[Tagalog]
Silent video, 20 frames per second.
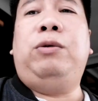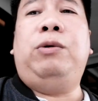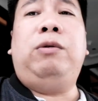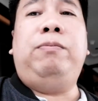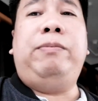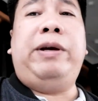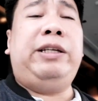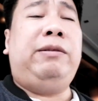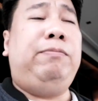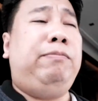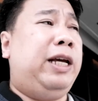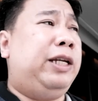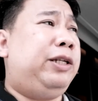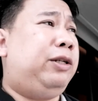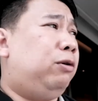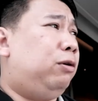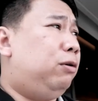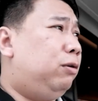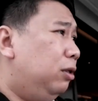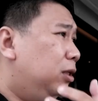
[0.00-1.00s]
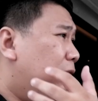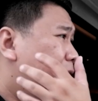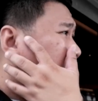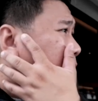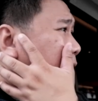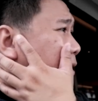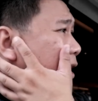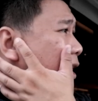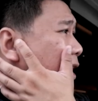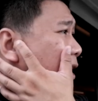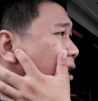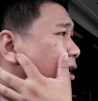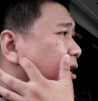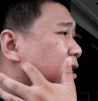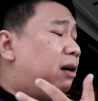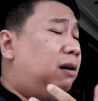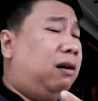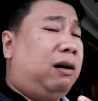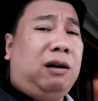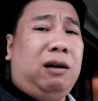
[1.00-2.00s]
Siguro med medyo
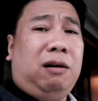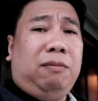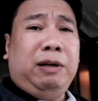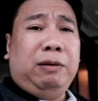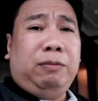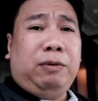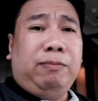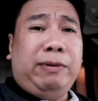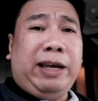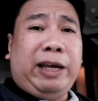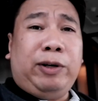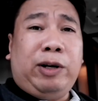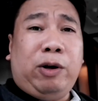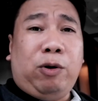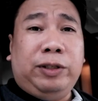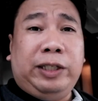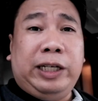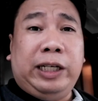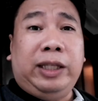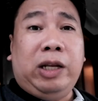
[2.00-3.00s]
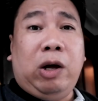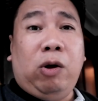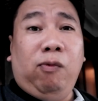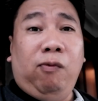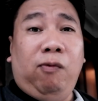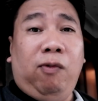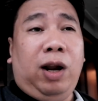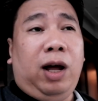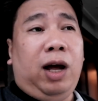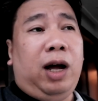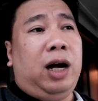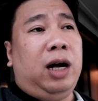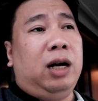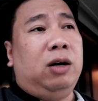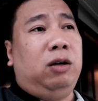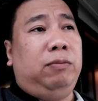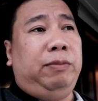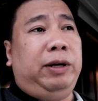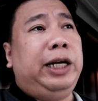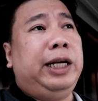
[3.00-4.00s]
uh, may, meron akong sit down
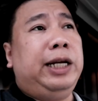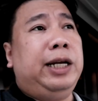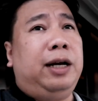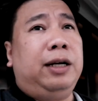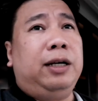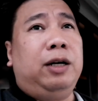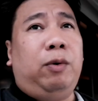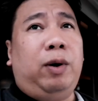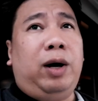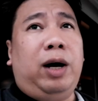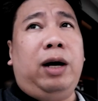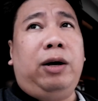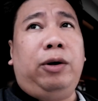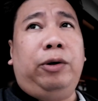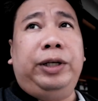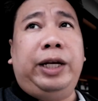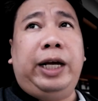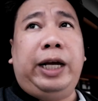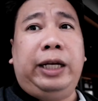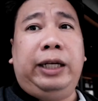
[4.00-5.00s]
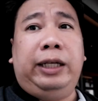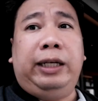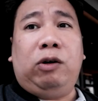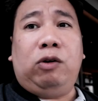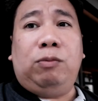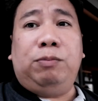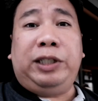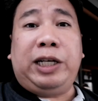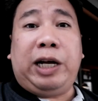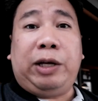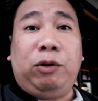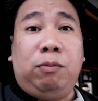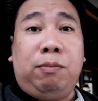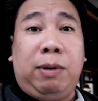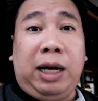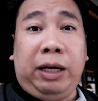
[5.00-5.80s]
vlog or may ginagawa ako na hindi ako masyadong